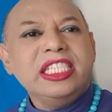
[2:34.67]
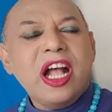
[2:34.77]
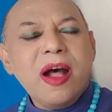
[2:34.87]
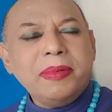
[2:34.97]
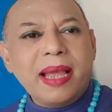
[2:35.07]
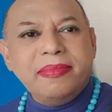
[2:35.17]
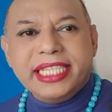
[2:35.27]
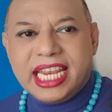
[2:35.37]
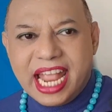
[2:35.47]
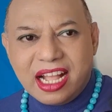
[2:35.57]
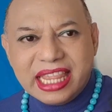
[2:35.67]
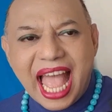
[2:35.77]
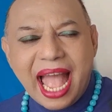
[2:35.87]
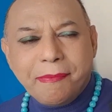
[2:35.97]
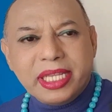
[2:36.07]
ชอบทำสิ่งใดก็
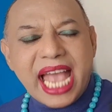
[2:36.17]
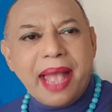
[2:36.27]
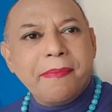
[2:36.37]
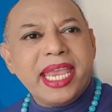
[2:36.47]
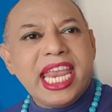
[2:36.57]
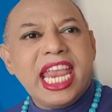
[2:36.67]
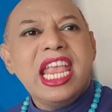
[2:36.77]
ตามจะมี